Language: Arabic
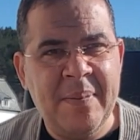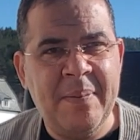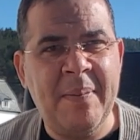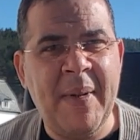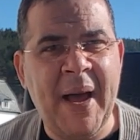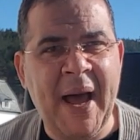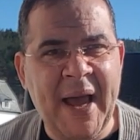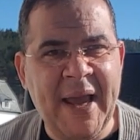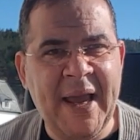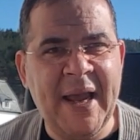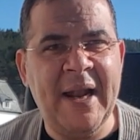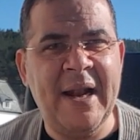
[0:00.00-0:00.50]

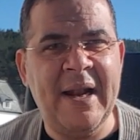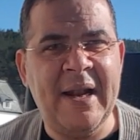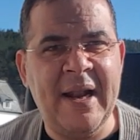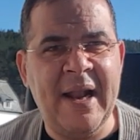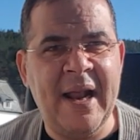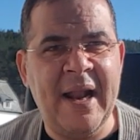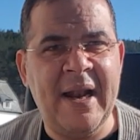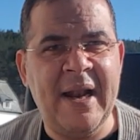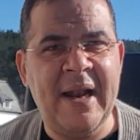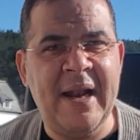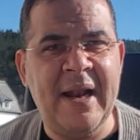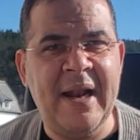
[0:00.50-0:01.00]
مايل
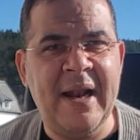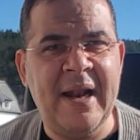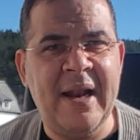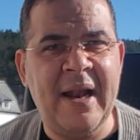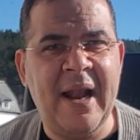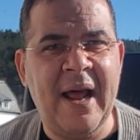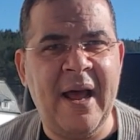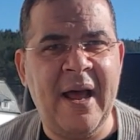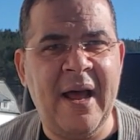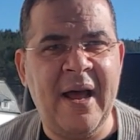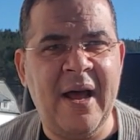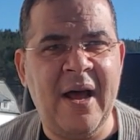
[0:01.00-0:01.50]

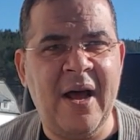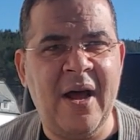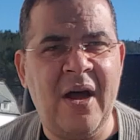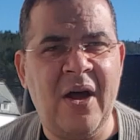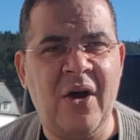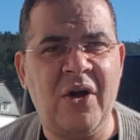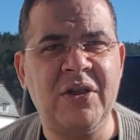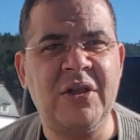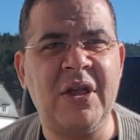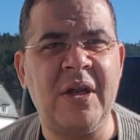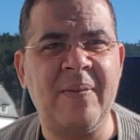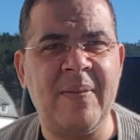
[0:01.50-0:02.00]

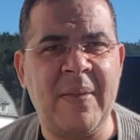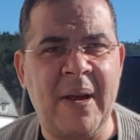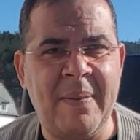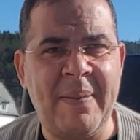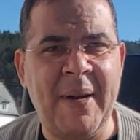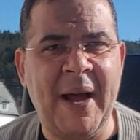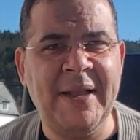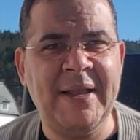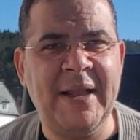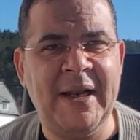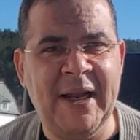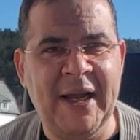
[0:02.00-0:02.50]
لعطر ما
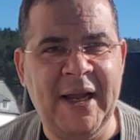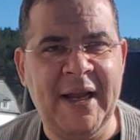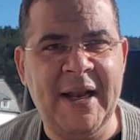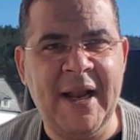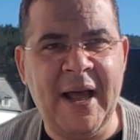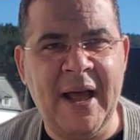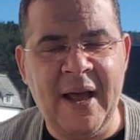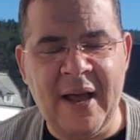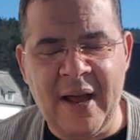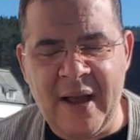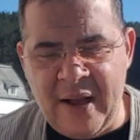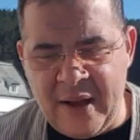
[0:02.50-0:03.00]
بعد
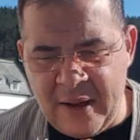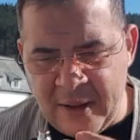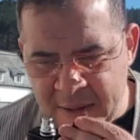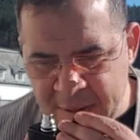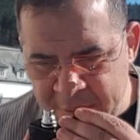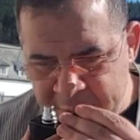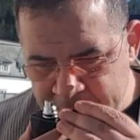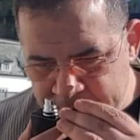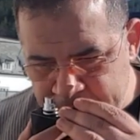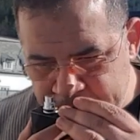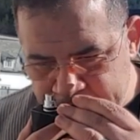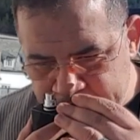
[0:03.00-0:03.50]
الحلاقة
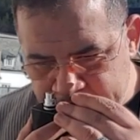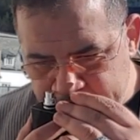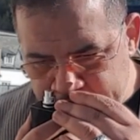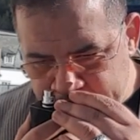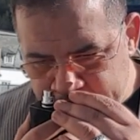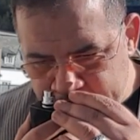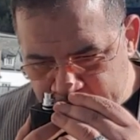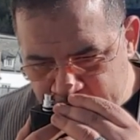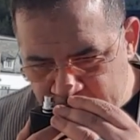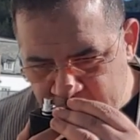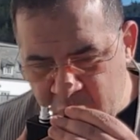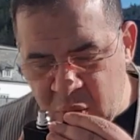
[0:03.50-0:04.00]

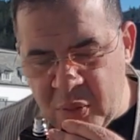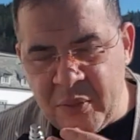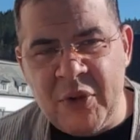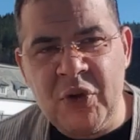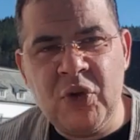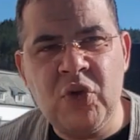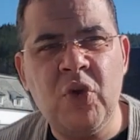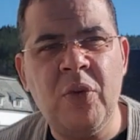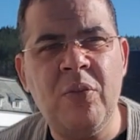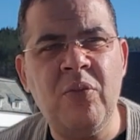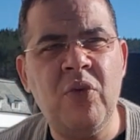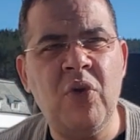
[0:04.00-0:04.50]

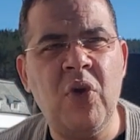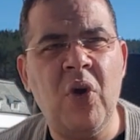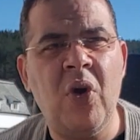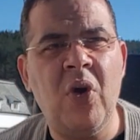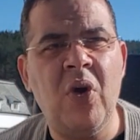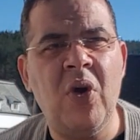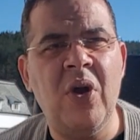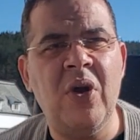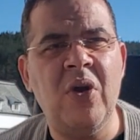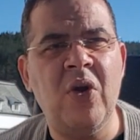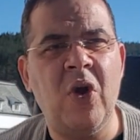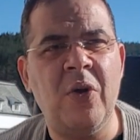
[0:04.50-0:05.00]
ومن
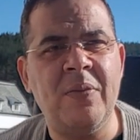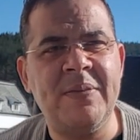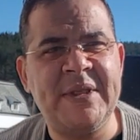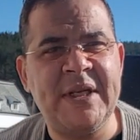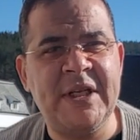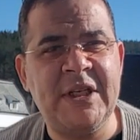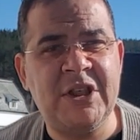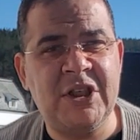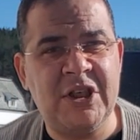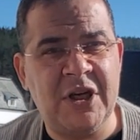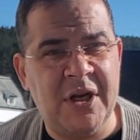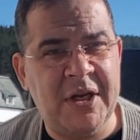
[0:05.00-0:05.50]
ضمنه
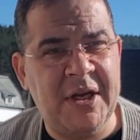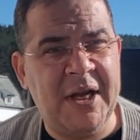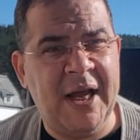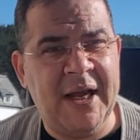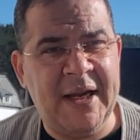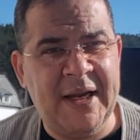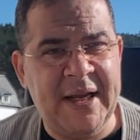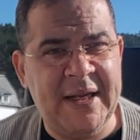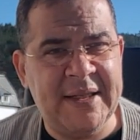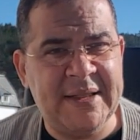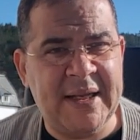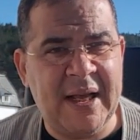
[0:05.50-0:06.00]
الاوبزيشن
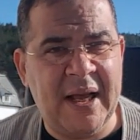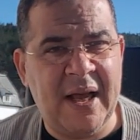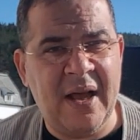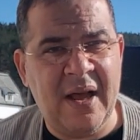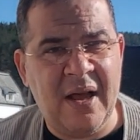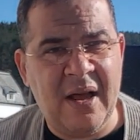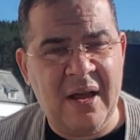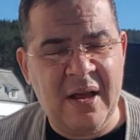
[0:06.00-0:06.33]
يعني اذا